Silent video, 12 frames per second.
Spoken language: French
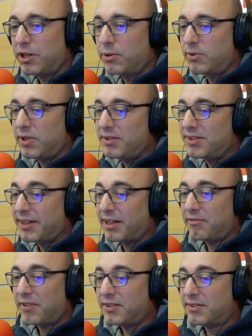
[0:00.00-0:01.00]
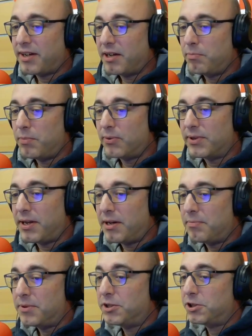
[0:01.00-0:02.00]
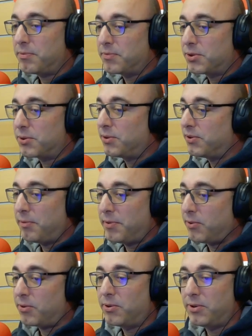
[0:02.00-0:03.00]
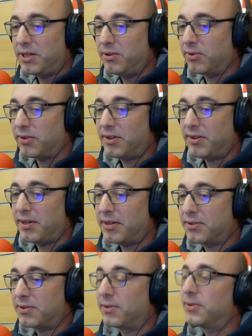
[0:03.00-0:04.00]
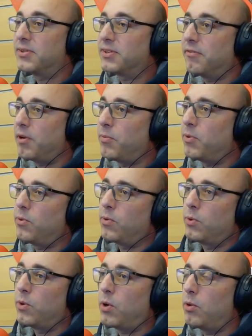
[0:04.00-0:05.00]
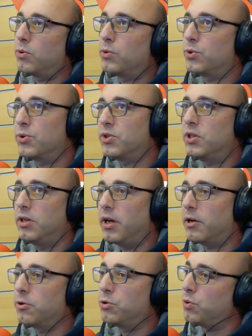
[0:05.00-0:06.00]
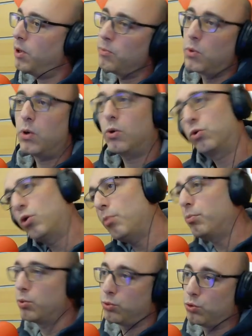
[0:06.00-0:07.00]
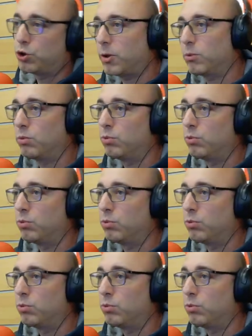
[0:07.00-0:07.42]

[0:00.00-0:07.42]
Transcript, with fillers: J'ai écouté une série de freestyle, Bandlab. Et j'aime ce côté mélancolique dans tes textes. Euh, c'est vraiment ce style-là que tu aimes ou alors tu es un peu touche à